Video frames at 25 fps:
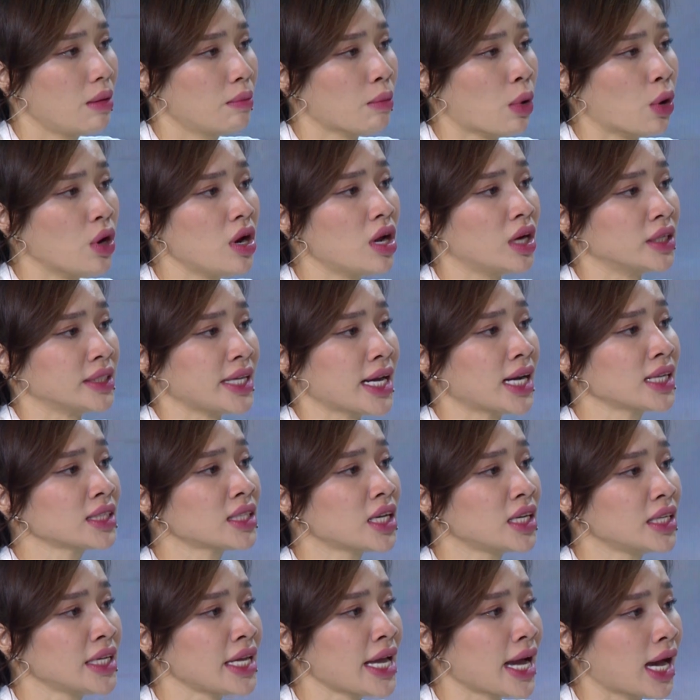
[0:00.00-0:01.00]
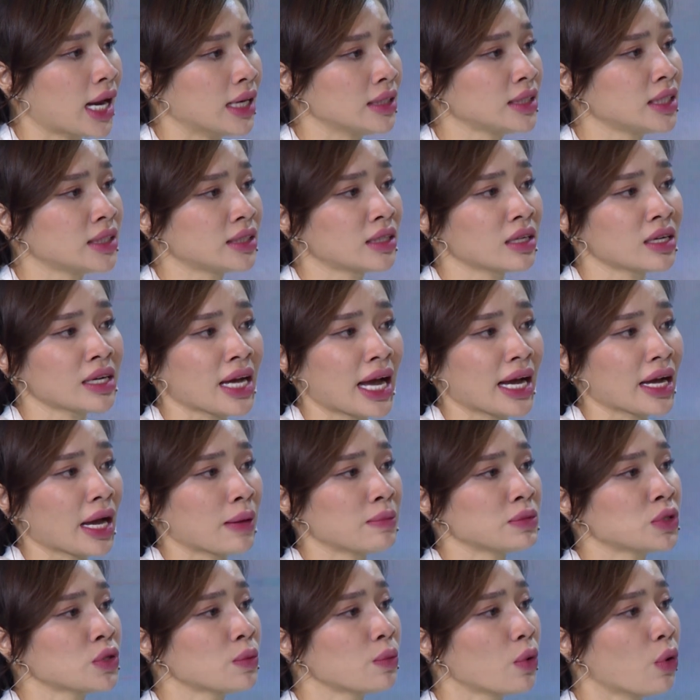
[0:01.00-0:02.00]
mỗi lần nhắn tin với ảnh thì tất cả
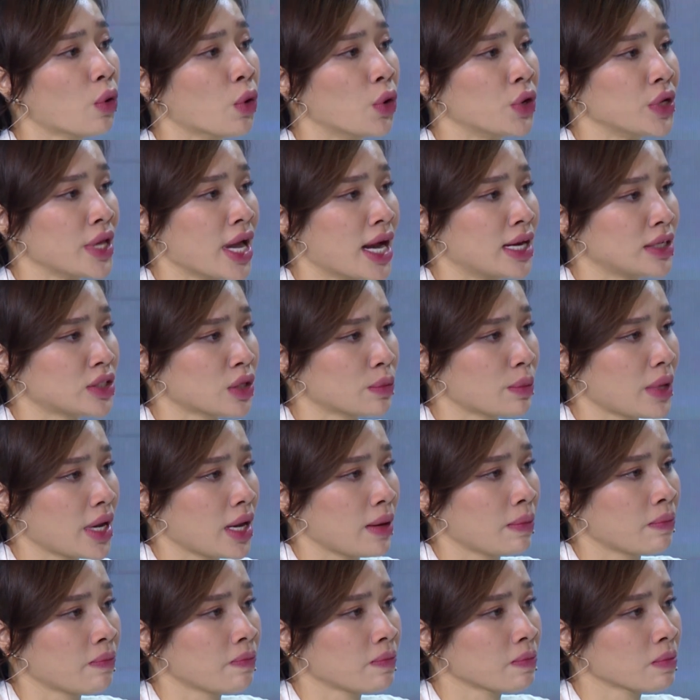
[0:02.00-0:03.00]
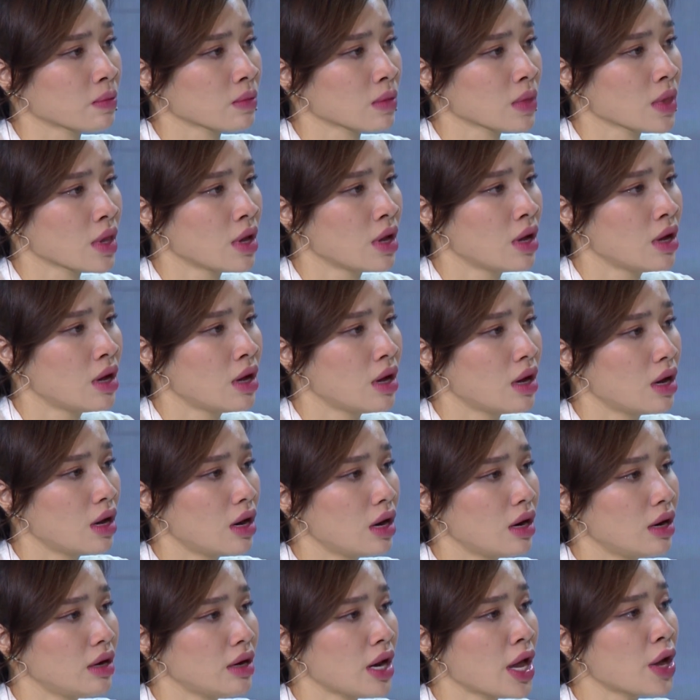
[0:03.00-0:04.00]
cảm xúc ùi về trong em
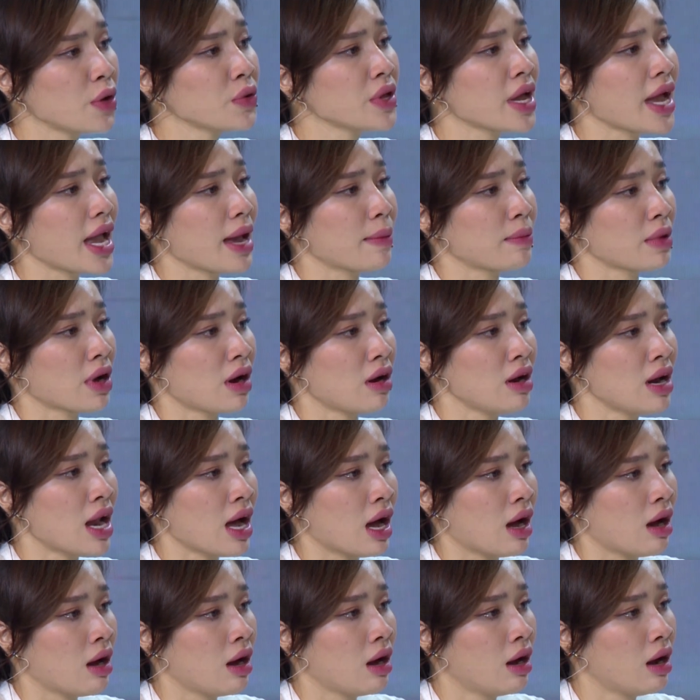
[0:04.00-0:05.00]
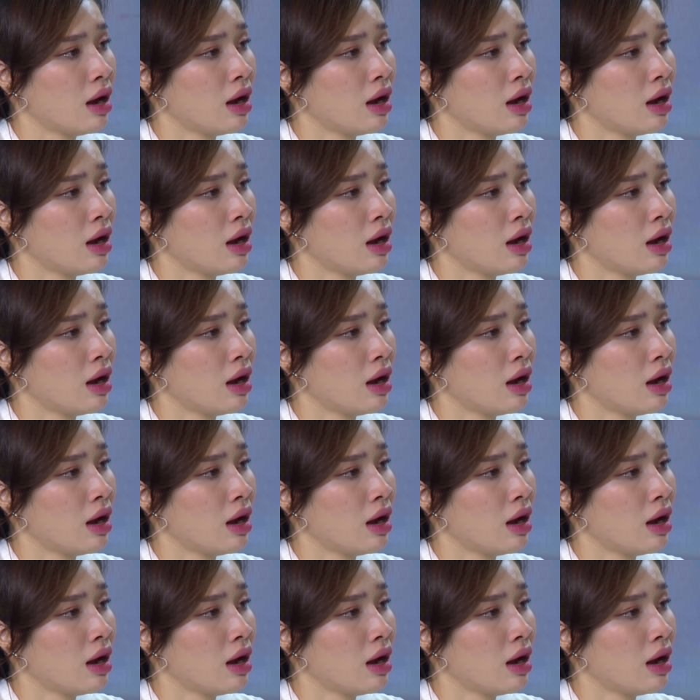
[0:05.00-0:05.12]
nếu như em nói là